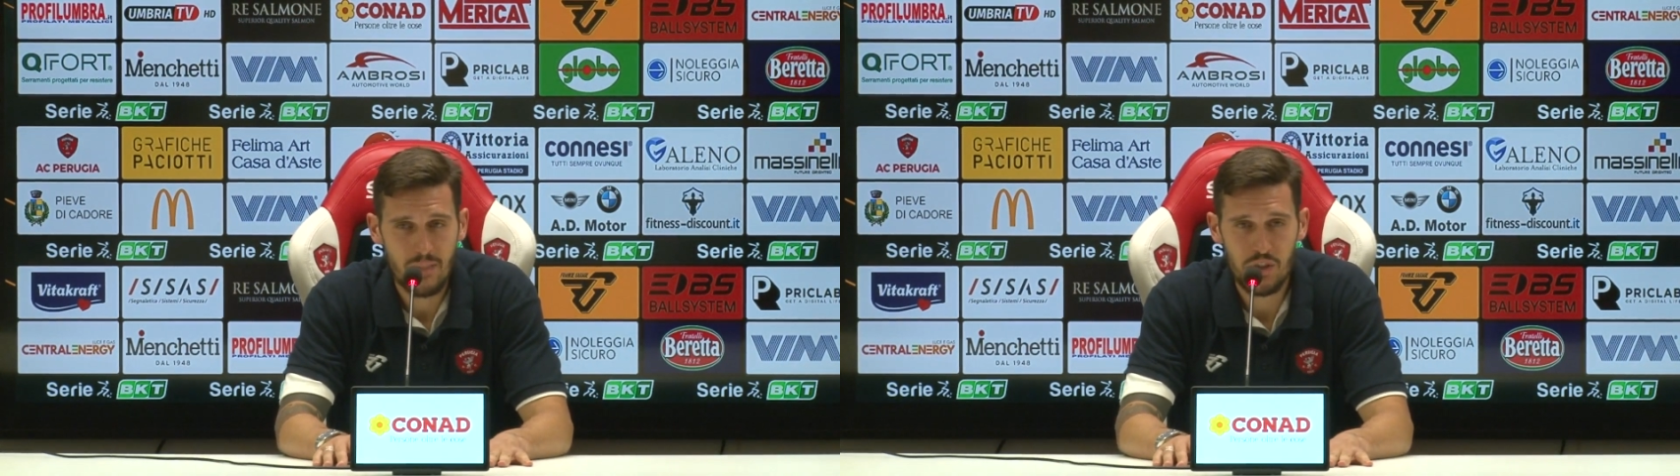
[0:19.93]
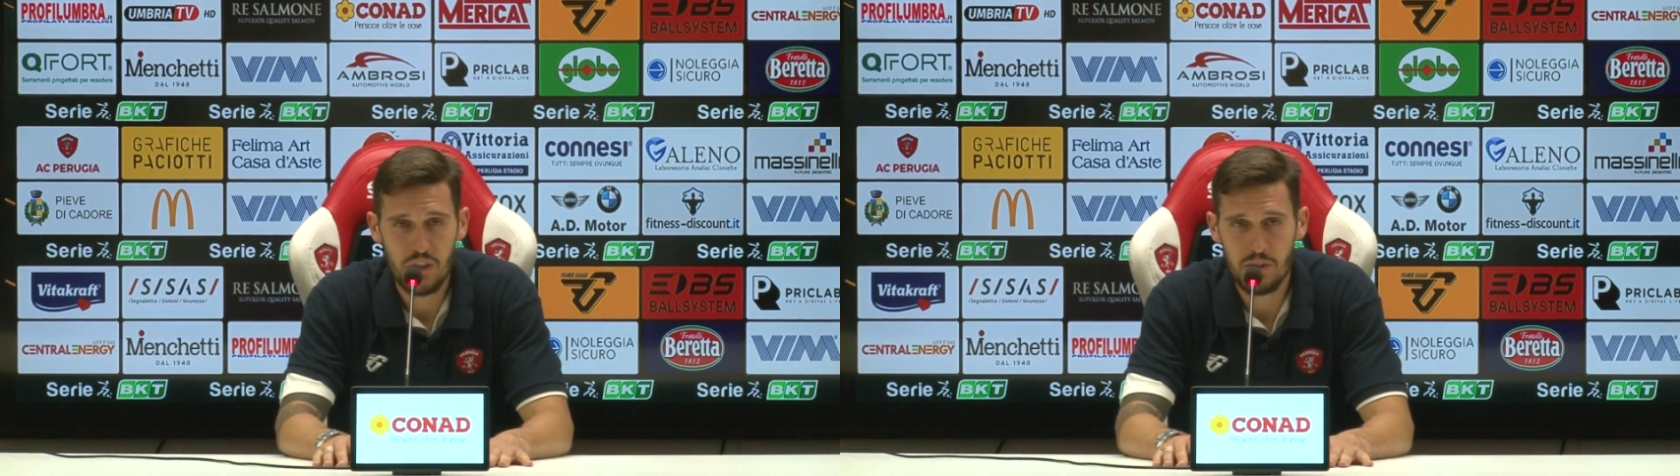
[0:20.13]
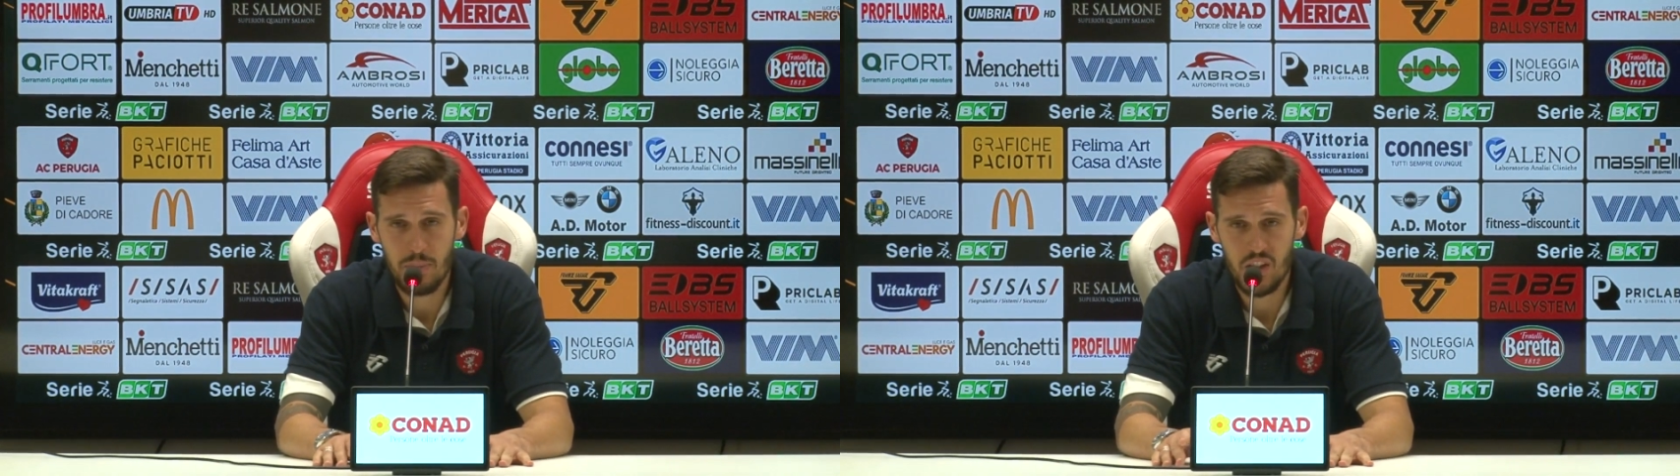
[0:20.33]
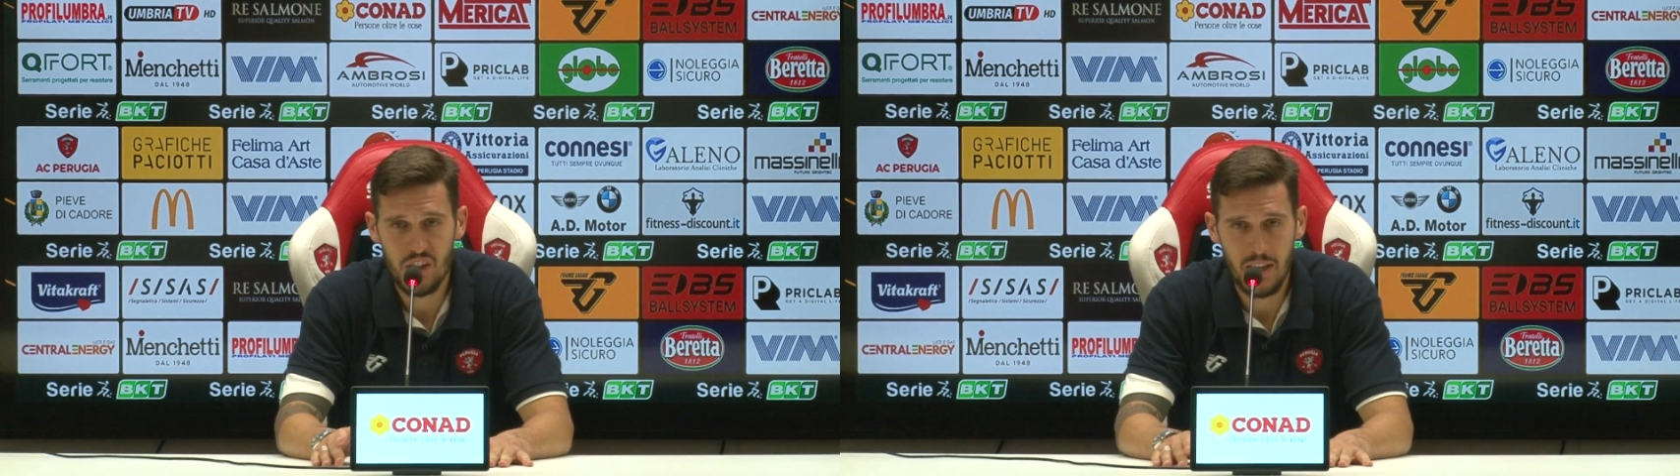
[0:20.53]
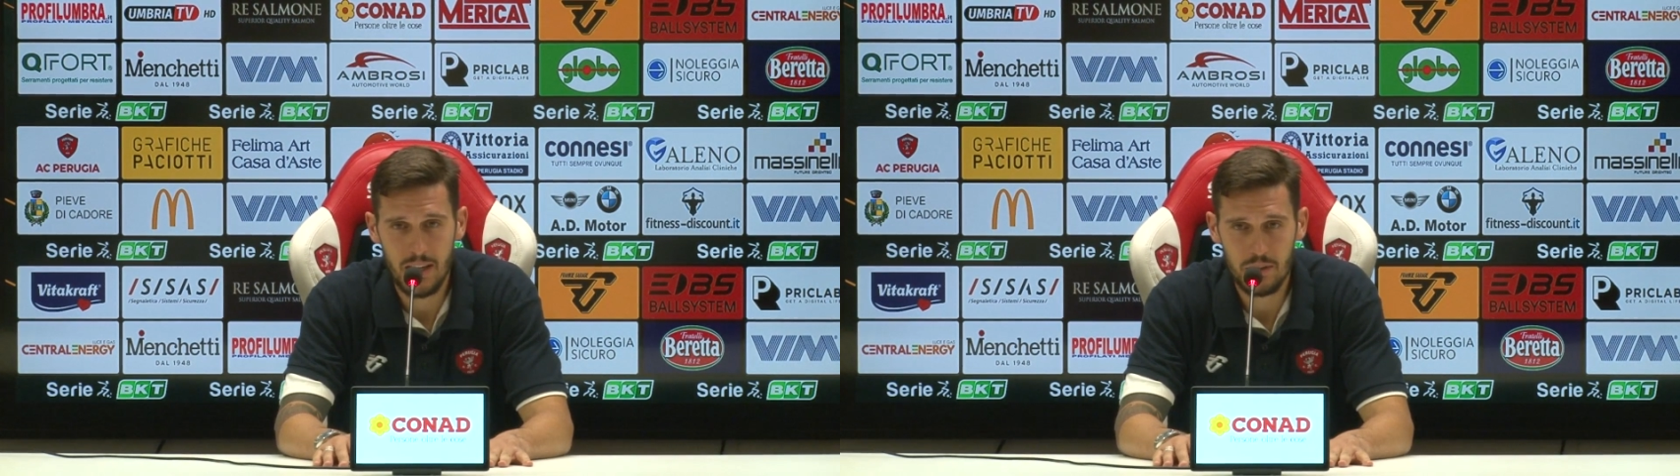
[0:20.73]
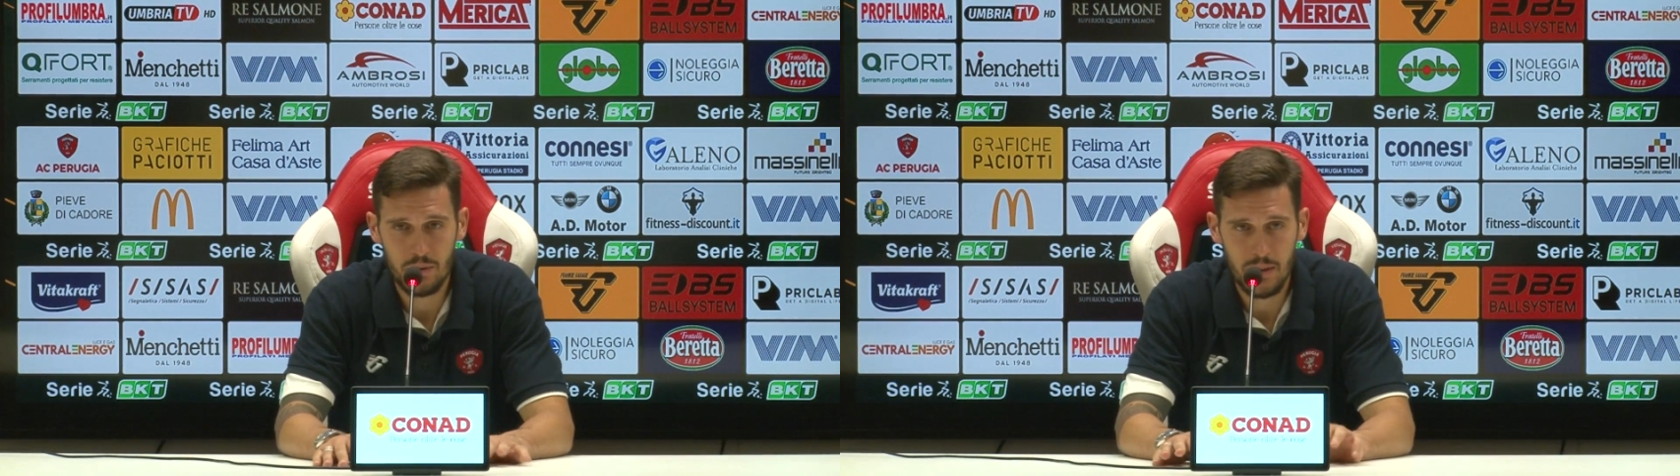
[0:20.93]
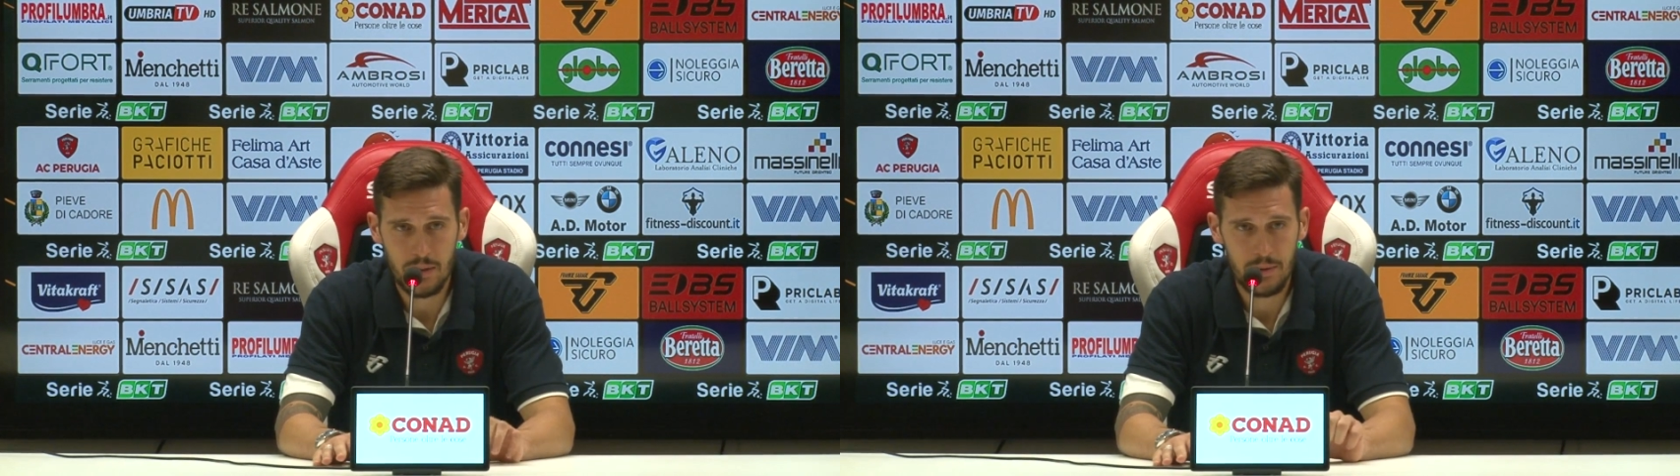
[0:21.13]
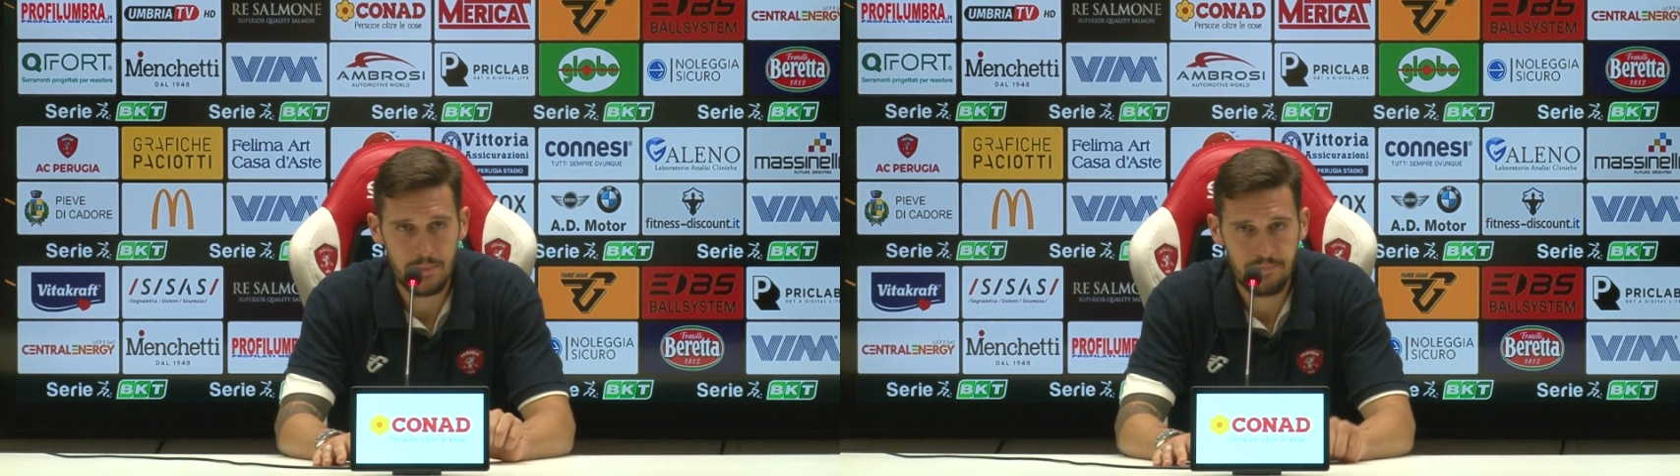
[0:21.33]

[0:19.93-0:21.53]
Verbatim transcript: ci dispiace tanto ecco,